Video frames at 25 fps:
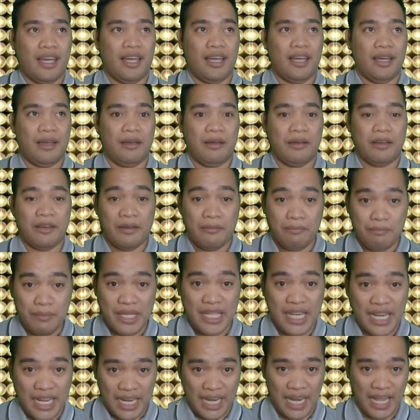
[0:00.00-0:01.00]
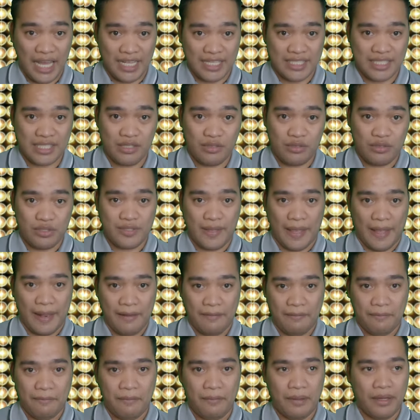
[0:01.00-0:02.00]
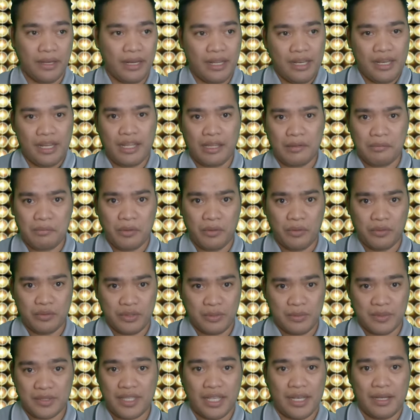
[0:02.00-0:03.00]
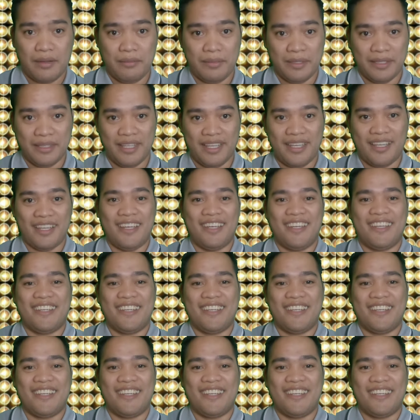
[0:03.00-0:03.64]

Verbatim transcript: uh, be relaxed yourself. Parang lang nagpag-usap sa salamin.